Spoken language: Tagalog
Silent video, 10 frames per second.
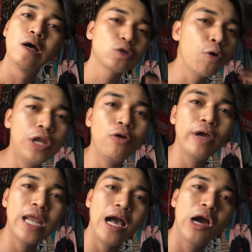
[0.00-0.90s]
So hindi ko
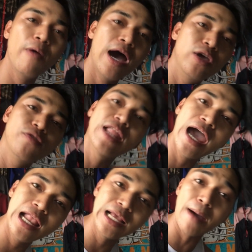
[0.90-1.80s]
ginagawa yon
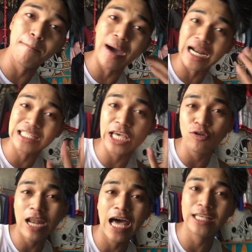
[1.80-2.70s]
dahil nga para sa
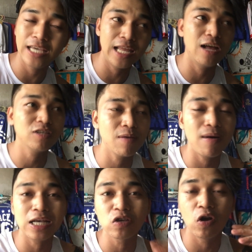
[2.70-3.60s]
inyo lahat yan, no, sa
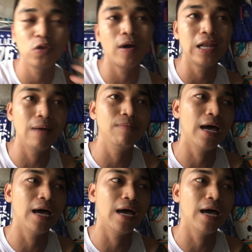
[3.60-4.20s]
mga solid one love